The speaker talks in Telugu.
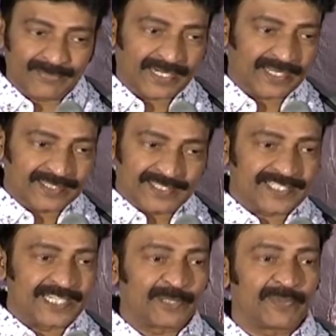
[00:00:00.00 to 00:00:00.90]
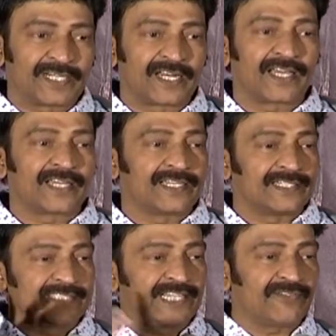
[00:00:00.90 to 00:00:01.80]
మన అందరి సెంటిమెంట్ లాగా
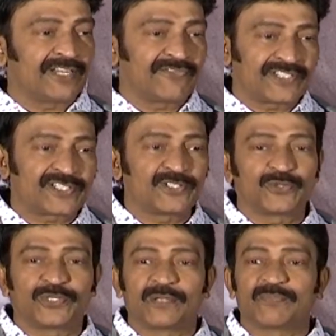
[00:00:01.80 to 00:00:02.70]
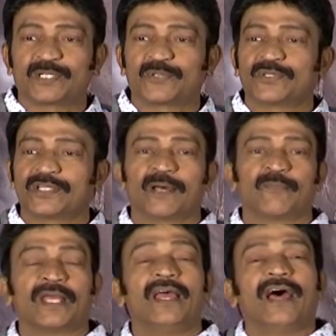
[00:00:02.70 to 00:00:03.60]
జనవరి ఫస్ట్ షూటింగ్ పెట్టుకుందాం
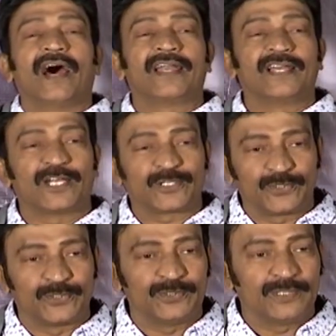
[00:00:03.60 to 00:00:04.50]
అన్నట్టు